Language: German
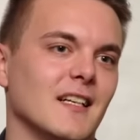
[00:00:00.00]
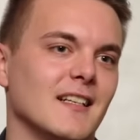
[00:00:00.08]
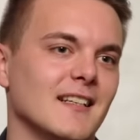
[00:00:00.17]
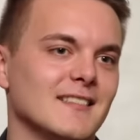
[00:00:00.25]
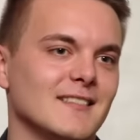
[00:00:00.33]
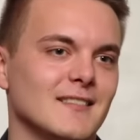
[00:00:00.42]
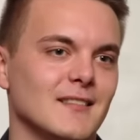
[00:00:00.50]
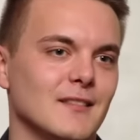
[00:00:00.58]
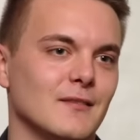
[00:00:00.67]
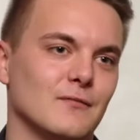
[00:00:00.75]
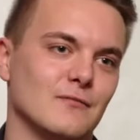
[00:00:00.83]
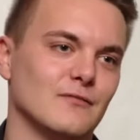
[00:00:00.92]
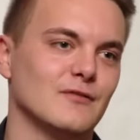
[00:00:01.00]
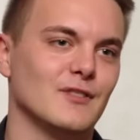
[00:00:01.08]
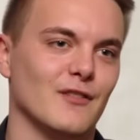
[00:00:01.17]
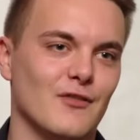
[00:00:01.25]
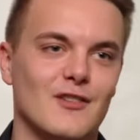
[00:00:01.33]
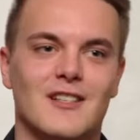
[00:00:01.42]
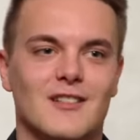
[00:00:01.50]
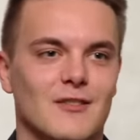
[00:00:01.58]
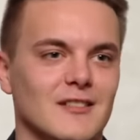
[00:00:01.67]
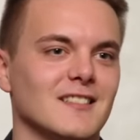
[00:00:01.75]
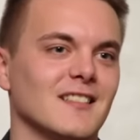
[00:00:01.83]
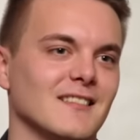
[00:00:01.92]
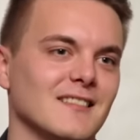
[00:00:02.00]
sehr nett und sehr freundlich auch ist, ja.